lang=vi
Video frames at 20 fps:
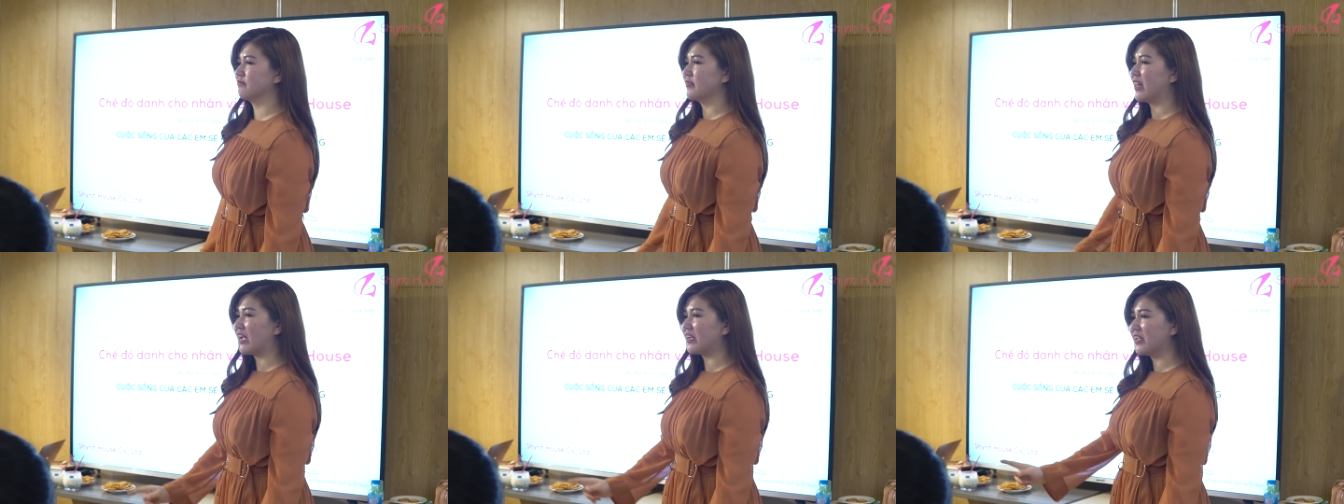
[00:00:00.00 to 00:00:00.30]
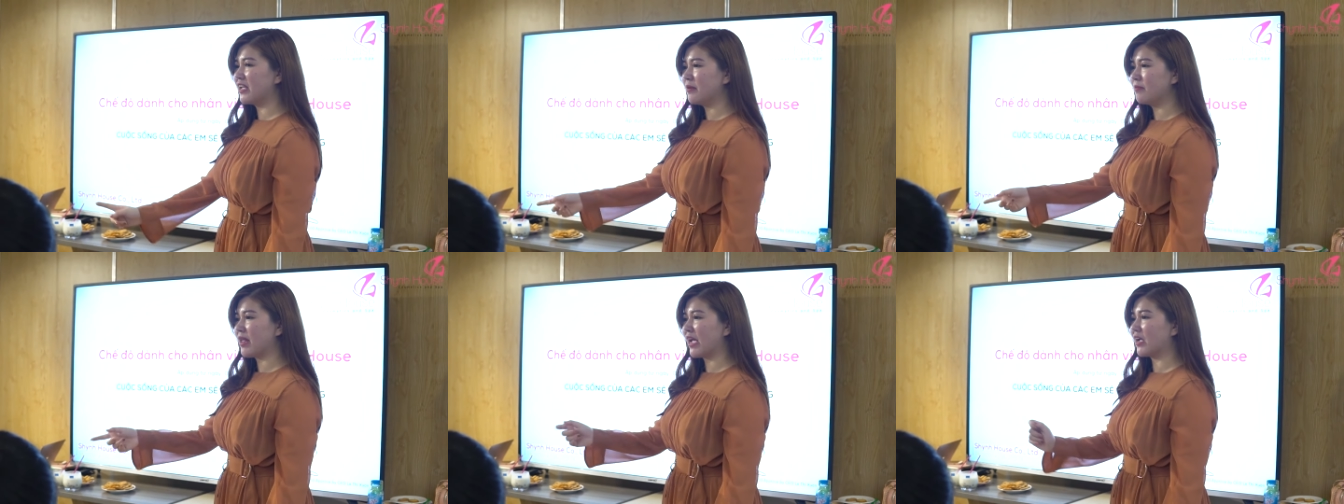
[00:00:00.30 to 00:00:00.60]
Lăn
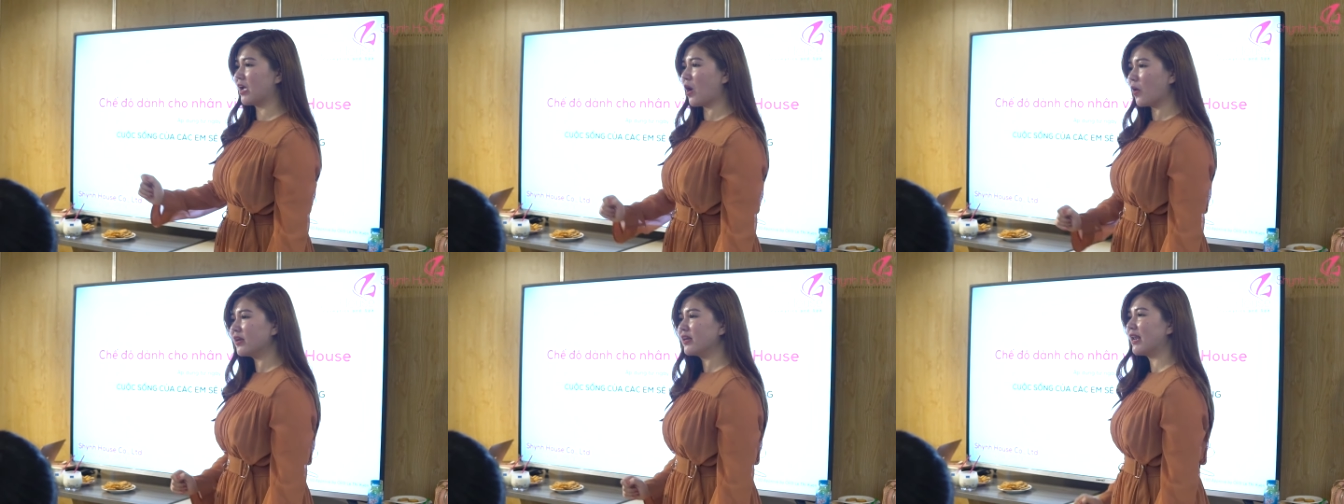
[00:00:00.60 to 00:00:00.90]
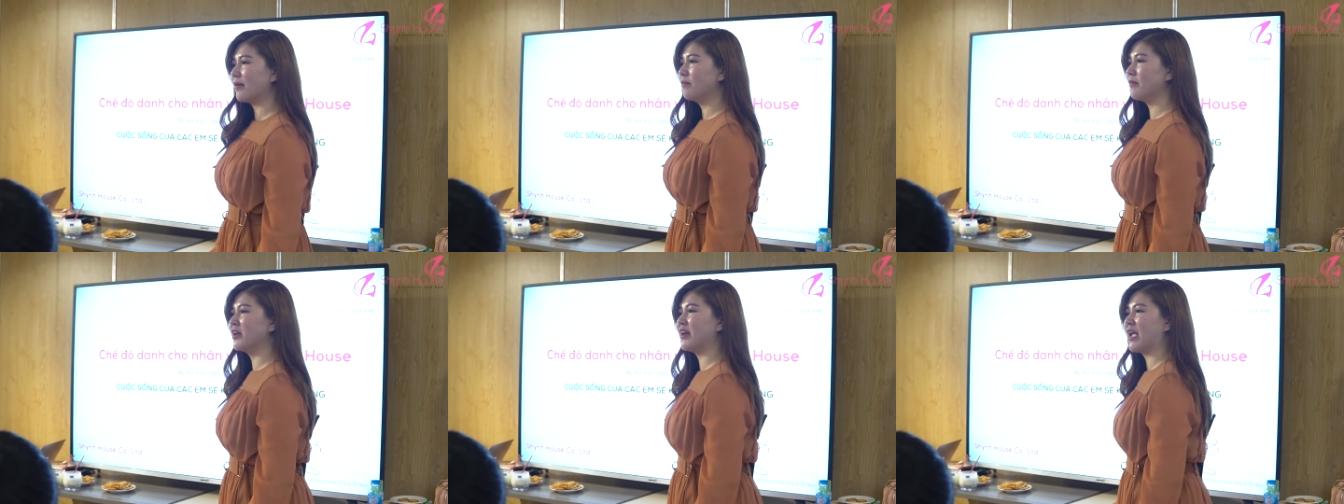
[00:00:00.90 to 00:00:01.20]
kim đang hot
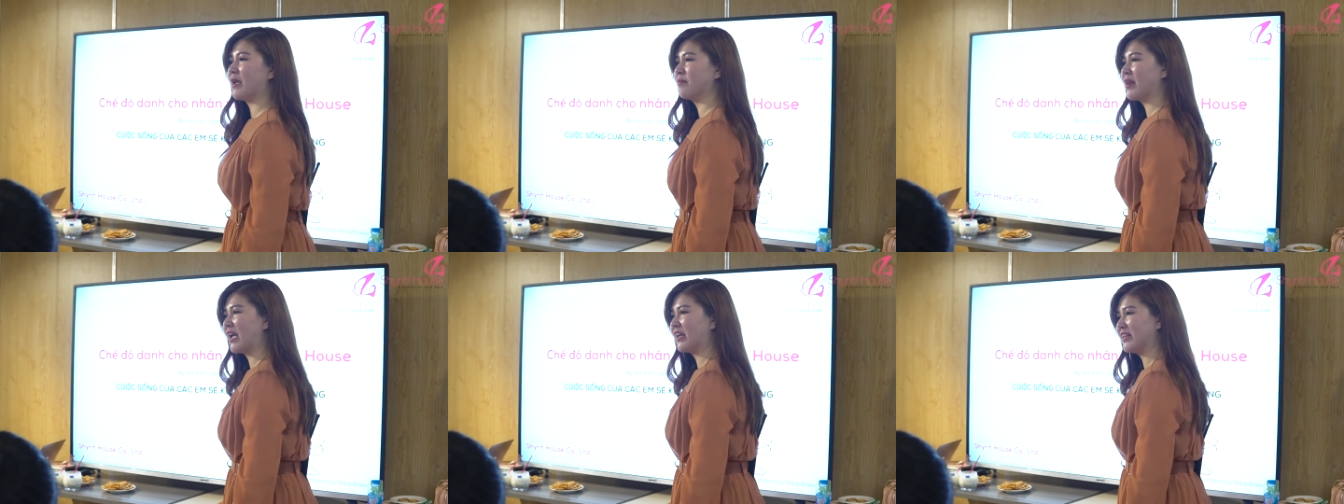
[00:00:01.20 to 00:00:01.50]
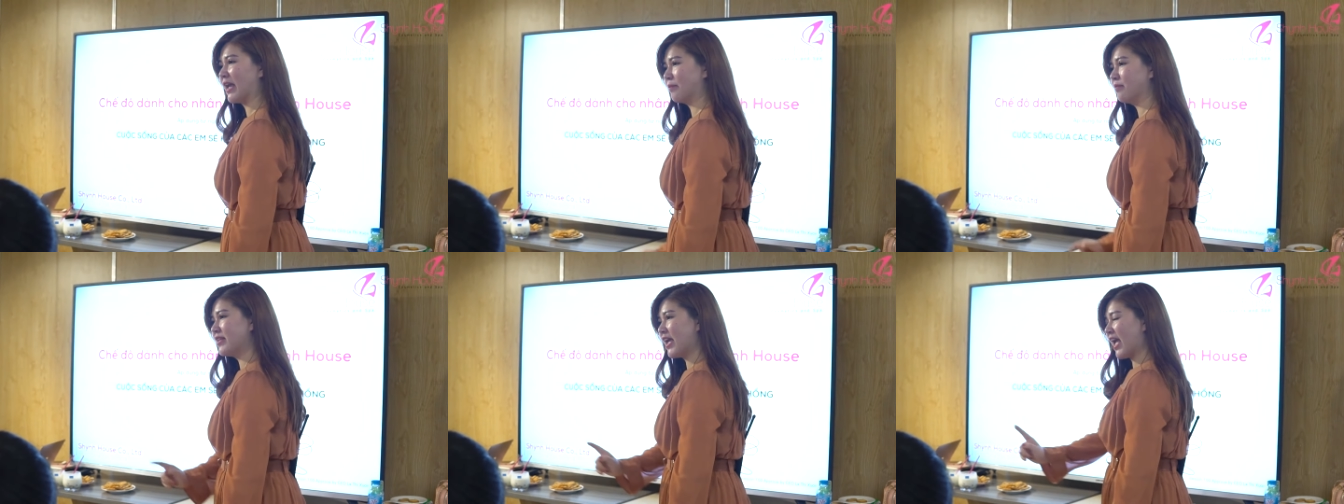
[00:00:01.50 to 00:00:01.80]
lắm, bên em đang
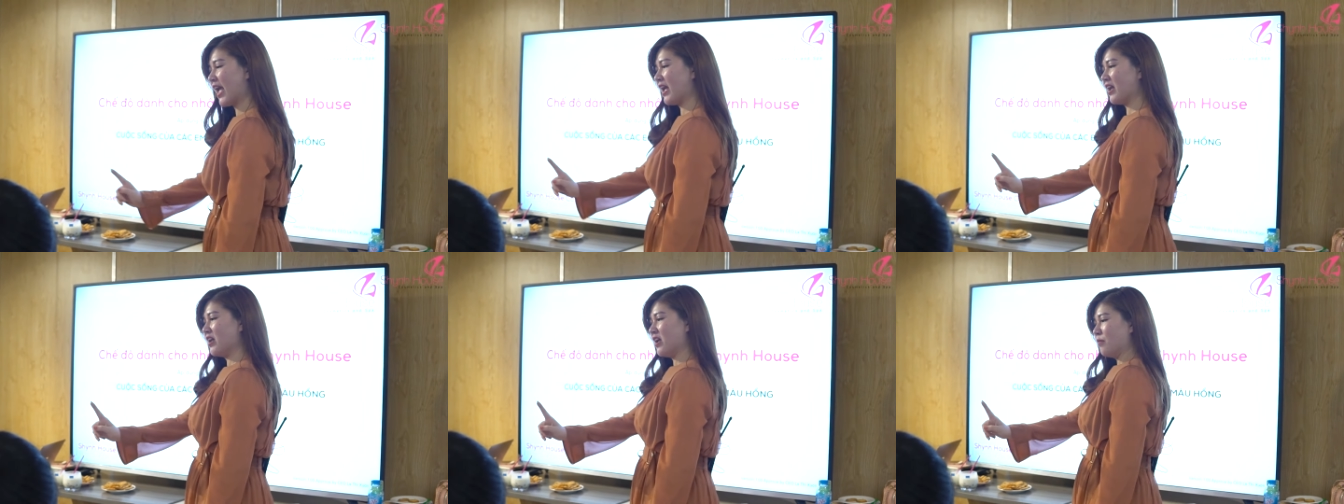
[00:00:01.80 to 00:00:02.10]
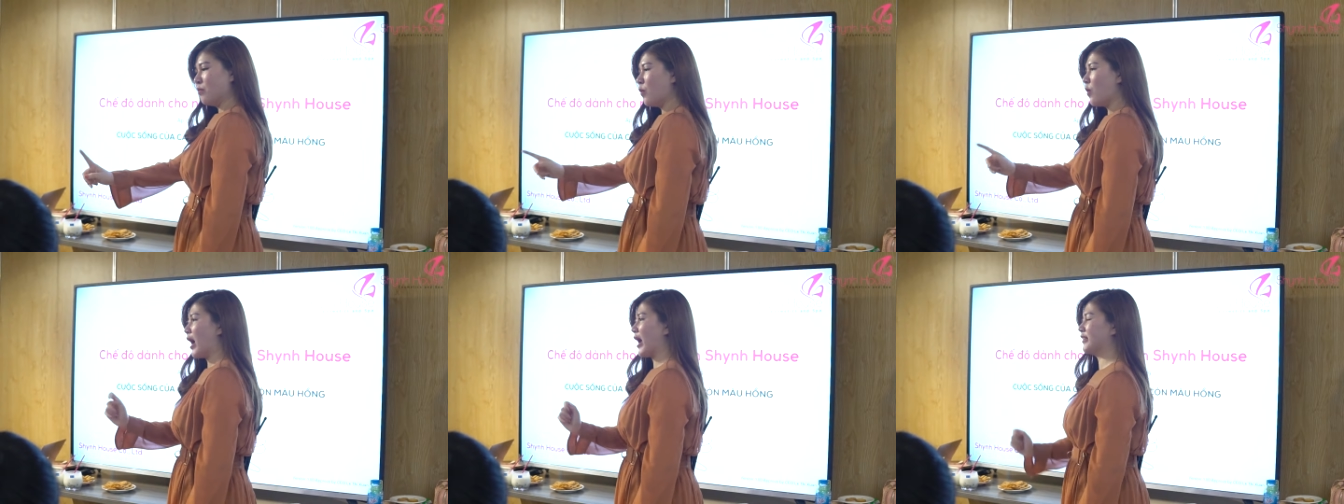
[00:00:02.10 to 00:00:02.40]
giảm giá
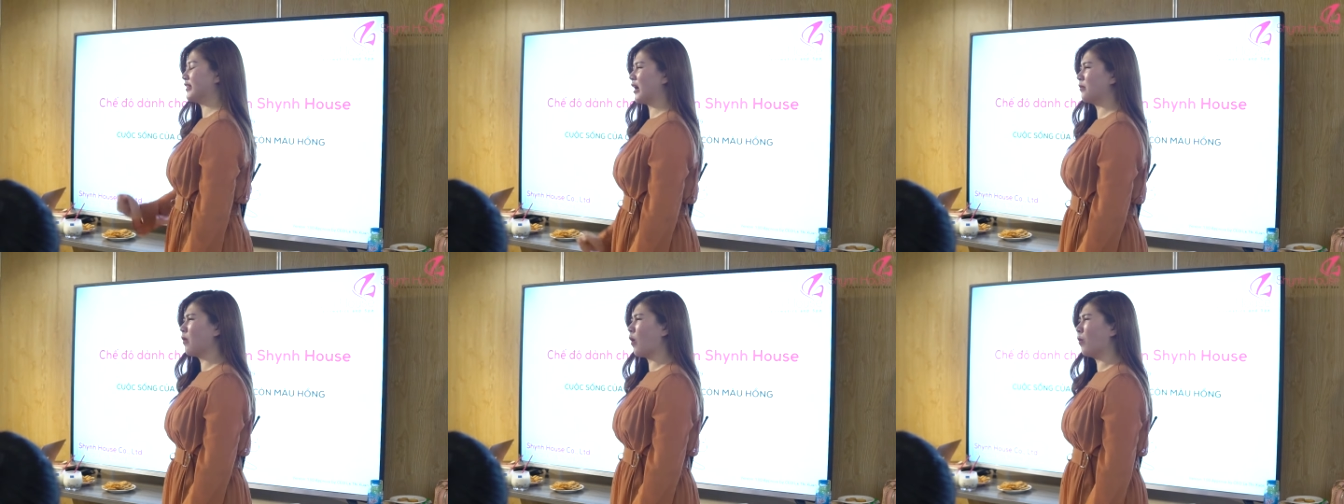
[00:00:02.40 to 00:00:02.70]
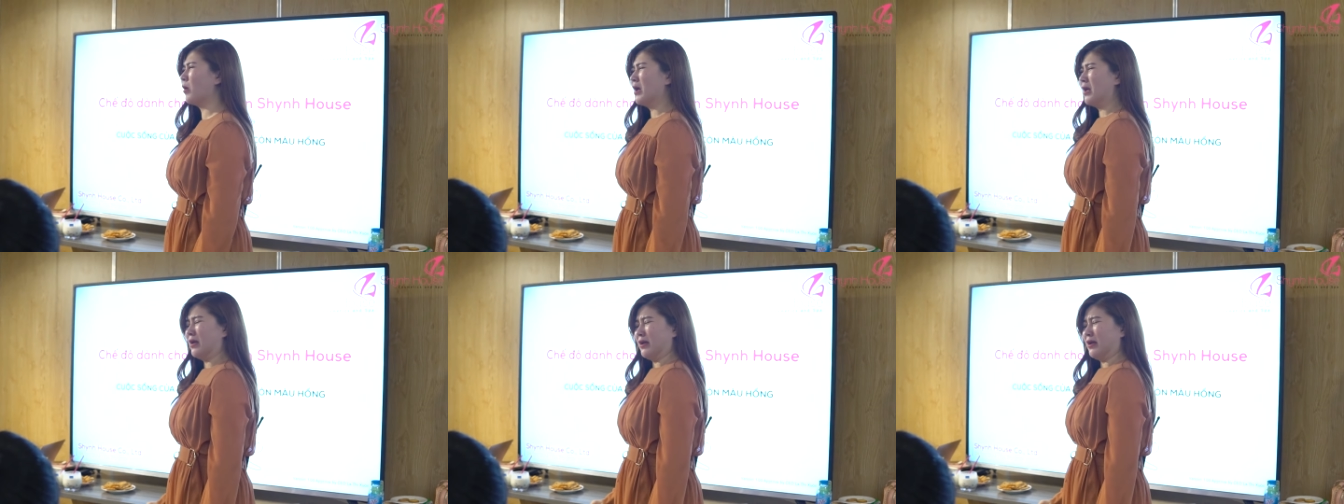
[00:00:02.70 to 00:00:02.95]
mua hai tặng một.